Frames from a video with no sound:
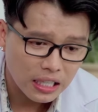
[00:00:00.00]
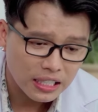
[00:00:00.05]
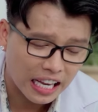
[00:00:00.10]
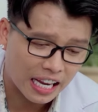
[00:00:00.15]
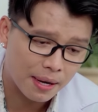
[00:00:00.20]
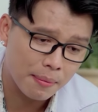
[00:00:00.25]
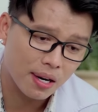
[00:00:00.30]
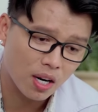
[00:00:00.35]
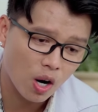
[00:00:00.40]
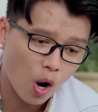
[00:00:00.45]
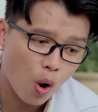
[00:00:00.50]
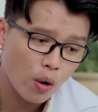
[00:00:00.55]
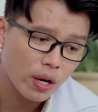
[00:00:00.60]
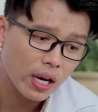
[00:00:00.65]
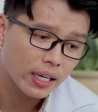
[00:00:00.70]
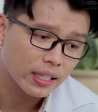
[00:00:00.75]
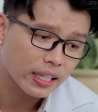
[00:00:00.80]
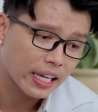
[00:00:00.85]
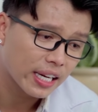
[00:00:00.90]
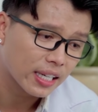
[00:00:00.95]
vậy mà cô với
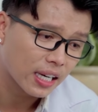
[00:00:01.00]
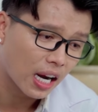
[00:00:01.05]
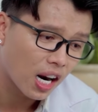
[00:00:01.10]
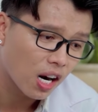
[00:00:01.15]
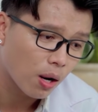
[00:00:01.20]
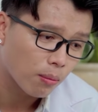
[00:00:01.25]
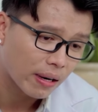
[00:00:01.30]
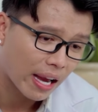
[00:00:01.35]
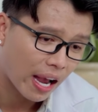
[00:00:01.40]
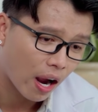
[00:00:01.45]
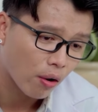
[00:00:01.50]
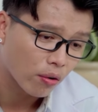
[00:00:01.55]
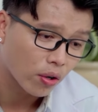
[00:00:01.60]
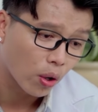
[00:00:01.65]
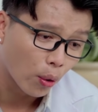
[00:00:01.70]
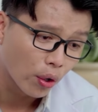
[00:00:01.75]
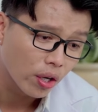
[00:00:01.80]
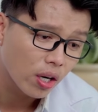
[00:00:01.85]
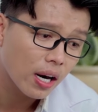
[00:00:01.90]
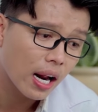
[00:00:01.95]
anh tiên nở lòng nào
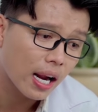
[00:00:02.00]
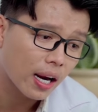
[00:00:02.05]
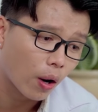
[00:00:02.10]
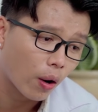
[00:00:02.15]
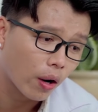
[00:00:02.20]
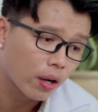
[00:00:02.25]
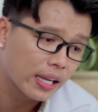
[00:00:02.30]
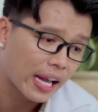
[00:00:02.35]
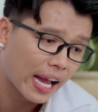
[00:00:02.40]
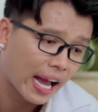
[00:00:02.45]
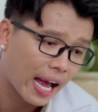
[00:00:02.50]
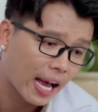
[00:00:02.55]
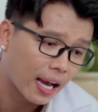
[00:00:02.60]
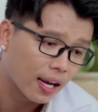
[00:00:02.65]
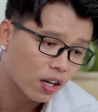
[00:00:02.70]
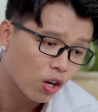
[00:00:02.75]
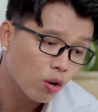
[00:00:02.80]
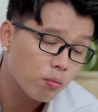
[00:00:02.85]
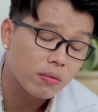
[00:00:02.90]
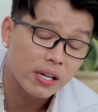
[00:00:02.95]
đuổi nó ra khỏi nhà
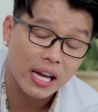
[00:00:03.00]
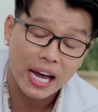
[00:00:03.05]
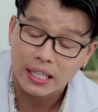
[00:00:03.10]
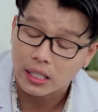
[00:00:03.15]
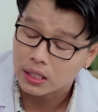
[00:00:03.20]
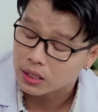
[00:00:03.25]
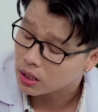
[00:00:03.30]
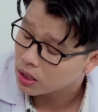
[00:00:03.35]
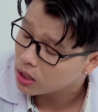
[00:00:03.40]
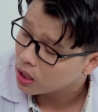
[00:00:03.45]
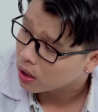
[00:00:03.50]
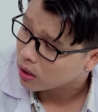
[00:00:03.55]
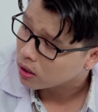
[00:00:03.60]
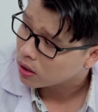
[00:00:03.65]
lúc 12 giờ trưa